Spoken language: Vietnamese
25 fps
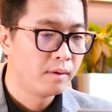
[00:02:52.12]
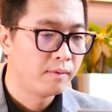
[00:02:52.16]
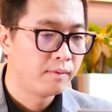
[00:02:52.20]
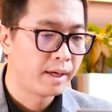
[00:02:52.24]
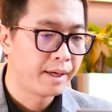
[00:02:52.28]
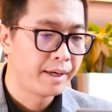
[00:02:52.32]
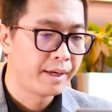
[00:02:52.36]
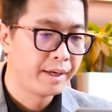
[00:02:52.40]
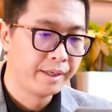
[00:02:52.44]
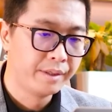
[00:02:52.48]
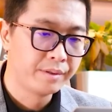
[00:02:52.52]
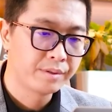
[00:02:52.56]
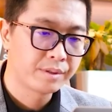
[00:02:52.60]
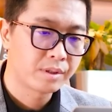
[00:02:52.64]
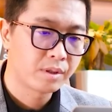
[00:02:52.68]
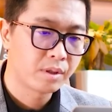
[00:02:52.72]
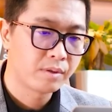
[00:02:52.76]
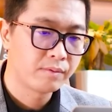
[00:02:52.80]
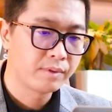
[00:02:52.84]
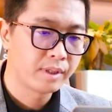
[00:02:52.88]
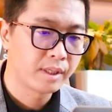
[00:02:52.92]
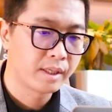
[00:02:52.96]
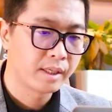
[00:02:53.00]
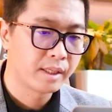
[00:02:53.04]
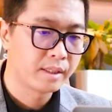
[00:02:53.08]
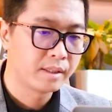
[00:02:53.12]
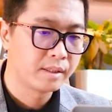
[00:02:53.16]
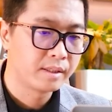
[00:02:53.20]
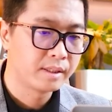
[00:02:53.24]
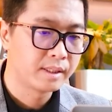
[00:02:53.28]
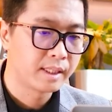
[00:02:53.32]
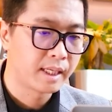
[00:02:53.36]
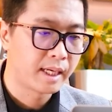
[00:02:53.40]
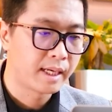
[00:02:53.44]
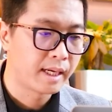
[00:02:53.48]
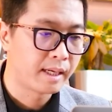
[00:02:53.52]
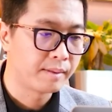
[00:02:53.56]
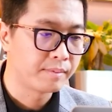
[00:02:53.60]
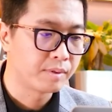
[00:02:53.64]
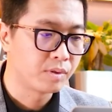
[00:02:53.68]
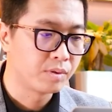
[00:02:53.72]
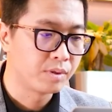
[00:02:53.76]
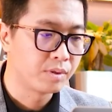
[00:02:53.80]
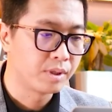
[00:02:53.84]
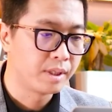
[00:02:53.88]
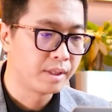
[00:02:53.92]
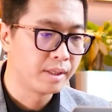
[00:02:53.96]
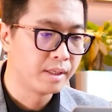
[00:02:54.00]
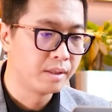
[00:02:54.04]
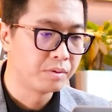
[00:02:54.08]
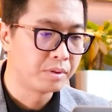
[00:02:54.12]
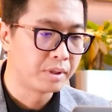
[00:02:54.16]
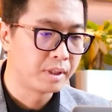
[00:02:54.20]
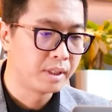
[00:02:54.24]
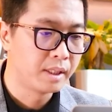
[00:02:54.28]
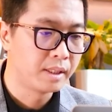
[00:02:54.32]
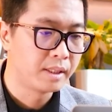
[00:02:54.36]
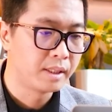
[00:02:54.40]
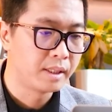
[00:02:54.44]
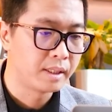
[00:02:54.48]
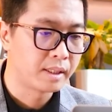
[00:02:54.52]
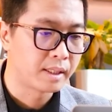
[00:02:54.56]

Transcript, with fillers: Và nếu so với cái thời gian nạp số tiền đầu tiên thì